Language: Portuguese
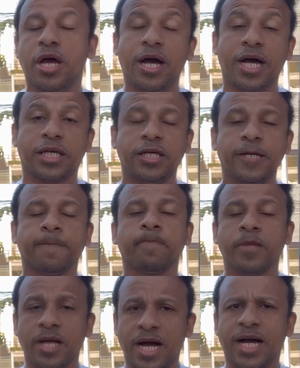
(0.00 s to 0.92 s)
aqui
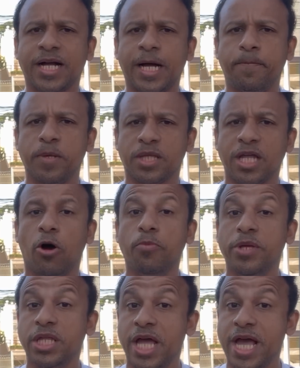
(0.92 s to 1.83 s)
à capital
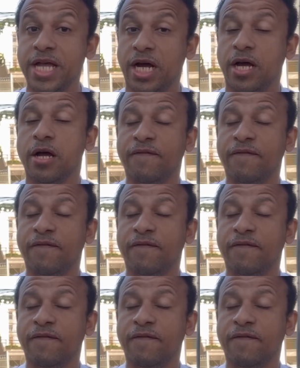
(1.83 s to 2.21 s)
mineira.